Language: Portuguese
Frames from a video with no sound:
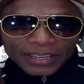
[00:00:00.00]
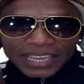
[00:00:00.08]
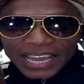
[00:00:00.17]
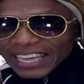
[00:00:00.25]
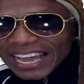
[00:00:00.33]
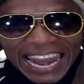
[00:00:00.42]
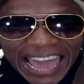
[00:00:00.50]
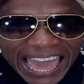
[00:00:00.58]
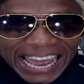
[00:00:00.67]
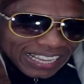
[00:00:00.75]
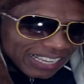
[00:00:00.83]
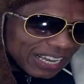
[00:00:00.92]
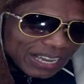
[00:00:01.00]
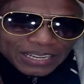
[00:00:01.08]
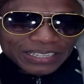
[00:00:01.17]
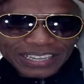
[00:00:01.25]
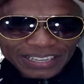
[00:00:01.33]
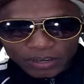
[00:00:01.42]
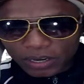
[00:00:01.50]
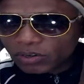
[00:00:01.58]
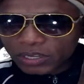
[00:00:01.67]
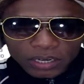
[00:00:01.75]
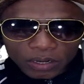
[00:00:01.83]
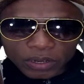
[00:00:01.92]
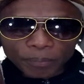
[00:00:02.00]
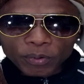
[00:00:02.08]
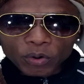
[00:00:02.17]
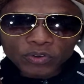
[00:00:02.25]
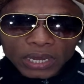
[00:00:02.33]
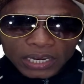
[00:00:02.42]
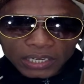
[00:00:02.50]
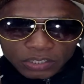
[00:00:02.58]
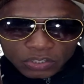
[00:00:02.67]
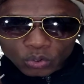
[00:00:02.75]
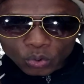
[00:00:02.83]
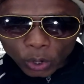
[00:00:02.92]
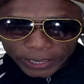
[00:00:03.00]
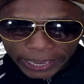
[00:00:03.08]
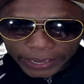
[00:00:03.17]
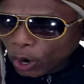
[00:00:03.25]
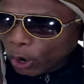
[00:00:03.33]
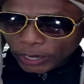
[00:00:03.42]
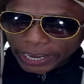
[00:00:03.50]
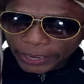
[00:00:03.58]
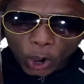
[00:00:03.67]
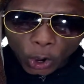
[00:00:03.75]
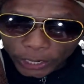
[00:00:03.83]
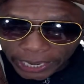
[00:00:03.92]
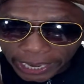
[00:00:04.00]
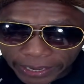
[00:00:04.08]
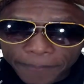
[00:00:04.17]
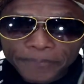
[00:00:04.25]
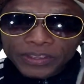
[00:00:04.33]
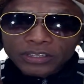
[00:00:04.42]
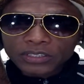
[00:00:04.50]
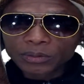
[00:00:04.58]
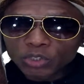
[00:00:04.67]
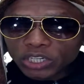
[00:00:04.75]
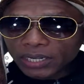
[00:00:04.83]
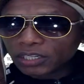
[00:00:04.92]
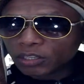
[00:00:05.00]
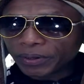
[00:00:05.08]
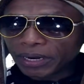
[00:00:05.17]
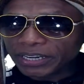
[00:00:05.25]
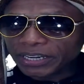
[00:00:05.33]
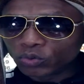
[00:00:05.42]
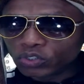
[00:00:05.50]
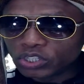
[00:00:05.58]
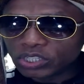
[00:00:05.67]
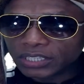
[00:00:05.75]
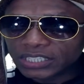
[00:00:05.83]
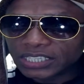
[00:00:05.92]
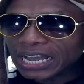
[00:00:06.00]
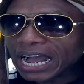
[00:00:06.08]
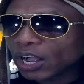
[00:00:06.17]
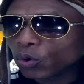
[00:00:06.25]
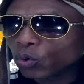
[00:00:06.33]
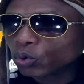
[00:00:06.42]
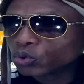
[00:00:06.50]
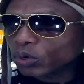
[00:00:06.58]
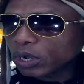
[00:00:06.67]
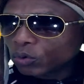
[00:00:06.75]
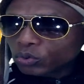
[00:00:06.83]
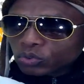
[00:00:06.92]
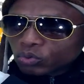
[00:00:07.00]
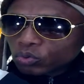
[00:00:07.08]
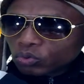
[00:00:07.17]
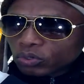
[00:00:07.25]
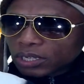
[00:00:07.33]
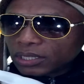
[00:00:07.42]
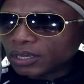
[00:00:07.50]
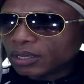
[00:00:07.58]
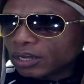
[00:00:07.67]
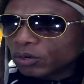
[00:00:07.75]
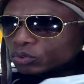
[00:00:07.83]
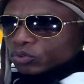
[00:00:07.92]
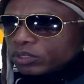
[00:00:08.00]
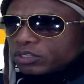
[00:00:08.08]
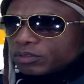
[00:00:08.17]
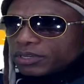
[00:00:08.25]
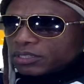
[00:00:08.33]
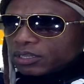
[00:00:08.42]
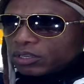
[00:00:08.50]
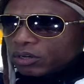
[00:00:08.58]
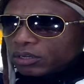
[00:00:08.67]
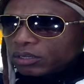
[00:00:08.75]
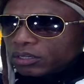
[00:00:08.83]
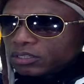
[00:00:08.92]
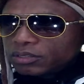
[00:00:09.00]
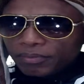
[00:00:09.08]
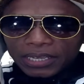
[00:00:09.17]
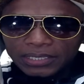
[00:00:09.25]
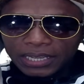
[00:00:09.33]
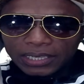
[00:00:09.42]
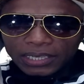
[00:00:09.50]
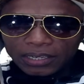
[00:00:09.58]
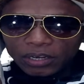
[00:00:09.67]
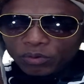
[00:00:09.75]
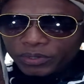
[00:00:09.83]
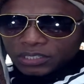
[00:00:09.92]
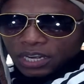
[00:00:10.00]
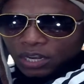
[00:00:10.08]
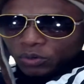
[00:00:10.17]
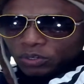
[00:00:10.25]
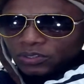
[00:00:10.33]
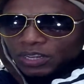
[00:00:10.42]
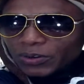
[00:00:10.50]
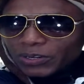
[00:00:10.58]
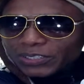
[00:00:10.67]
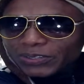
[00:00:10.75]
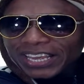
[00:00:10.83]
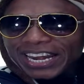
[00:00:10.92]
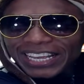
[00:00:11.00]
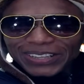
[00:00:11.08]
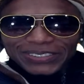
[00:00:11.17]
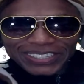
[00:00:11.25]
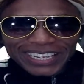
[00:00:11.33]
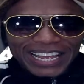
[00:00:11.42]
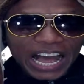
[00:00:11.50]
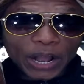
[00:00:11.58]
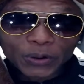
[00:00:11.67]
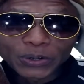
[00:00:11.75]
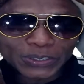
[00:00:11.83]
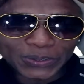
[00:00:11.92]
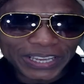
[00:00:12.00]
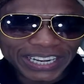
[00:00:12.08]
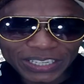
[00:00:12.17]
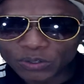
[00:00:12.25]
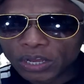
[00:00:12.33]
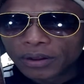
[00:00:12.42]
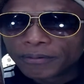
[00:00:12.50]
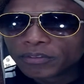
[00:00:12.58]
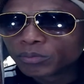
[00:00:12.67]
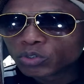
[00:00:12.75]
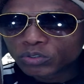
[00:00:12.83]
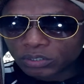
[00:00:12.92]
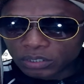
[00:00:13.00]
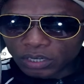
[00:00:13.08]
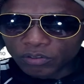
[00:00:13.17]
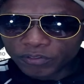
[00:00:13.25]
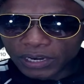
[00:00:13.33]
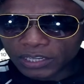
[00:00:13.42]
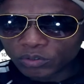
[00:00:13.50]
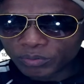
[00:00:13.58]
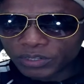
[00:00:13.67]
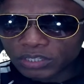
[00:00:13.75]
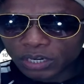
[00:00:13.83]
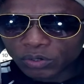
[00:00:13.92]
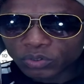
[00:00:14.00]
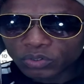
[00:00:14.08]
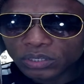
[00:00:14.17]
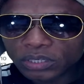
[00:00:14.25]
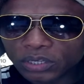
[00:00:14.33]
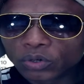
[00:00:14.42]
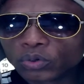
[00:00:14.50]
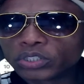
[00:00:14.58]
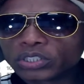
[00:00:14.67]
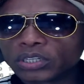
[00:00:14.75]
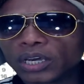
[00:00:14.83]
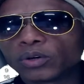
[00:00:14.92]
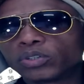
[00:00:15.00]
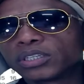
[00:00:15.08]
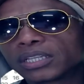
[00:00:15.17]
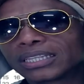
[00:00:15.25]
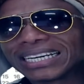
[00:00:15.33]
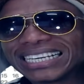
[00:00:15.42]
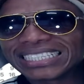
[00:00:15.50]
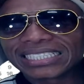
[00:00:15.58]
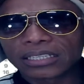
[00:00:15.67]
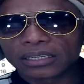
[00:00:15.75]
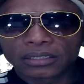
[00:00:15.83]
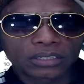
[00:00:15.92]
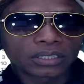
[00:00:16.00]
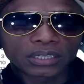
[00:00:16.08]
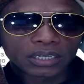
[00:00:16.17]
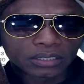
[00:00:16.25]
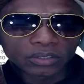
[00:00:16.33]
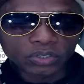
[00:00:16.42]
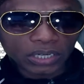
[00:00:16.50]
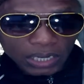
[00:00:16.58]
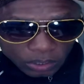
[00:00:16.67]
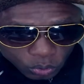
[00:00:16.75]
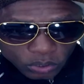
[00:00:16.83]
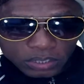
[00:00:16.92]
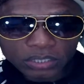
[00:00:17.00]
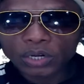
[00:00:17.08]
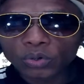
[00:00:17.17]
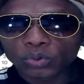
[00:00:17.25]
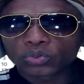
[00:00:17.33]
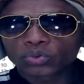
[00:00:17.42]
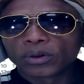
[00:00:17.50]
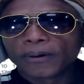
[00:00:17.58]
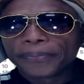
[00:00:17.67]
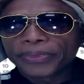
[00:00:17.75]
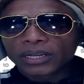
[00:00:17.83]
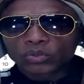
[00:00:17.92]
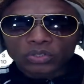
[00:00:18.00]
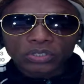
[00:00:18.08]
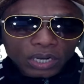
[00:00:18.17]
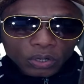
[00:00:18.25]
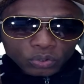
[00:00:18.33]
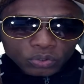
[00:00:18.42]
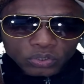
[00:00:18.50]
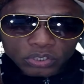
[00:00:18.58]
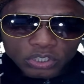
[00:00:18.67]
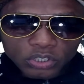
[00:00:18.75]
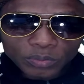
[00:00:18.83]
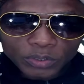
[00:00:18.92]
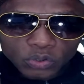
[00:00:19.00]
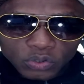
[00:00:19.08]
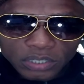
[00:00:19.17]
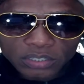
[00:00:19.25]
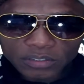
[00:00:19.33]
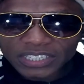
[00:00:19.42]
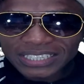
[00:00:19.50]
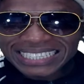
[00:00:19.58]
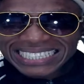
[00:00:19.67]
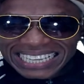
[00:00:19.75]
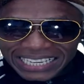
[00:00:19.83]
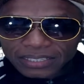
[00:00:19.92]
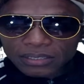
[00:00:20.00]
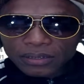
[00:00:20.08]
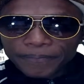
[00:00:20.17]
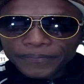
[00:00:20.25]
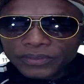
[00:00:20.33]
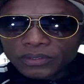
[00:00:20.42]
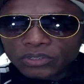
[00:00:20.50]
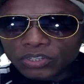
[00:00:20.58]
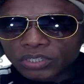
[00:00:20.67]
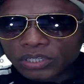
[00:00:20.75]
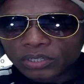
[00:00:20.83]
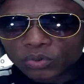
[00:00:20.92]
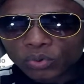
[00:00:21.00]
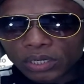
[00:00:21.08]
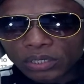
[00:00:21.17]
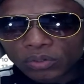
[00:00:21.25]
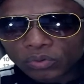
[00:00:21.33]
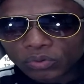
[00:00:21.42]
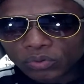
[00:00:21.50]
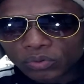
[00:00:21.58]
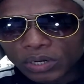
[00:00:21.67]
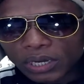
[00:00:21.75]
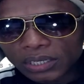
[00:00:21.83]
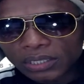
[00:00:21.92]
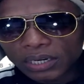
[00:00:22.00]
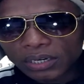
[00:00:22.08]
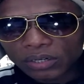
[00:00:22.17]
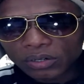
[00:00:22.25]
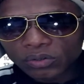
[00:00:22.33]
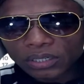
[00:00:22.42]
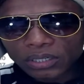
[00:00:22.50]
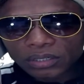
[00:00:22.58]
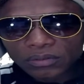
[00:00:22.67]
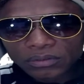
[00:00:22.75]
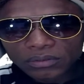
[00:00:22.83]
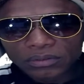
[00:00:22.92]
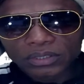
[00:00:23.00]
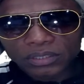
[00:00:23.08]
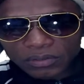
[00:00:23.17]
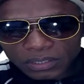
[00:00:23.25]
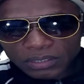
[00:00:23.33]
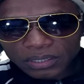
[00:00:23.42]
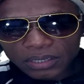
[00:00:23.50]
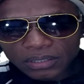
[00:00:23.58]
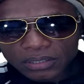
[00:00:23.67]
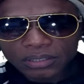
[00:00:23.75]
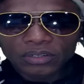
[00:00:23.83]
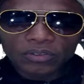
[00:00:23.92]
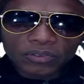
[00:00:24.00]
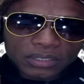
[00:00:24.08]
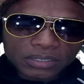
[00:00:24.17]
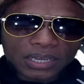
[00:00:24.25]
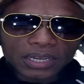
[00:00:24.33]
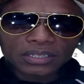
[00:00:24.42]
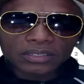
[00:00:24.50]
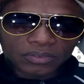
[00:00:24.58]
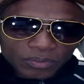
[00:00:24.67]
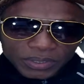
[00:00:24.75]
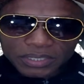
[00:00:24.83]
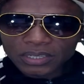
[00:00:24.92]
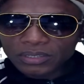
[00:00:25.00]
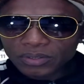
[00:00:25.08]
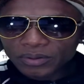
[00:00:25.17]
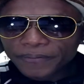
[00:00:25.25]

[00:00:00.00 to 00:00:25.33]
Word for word: E aí, galera? E aí, não, sei. não, aqui não, é povo galerístico. Ok, ok, ok. Estamos chegando para mais um dia de agosto. Agosto, cadê? Agosto é esse mês aqui, ó. Esse mês aqui é o mês de agosto. Agosto, querido! Agosto, querido. Vamos então falar do mês de agosto, que hoje é o dia 13. Dia 13, não, dia 14 de agosto. 14 de agosto, dia de número 226, dia do ano no calendário gregoriano, 226, e no 27, no bissexto.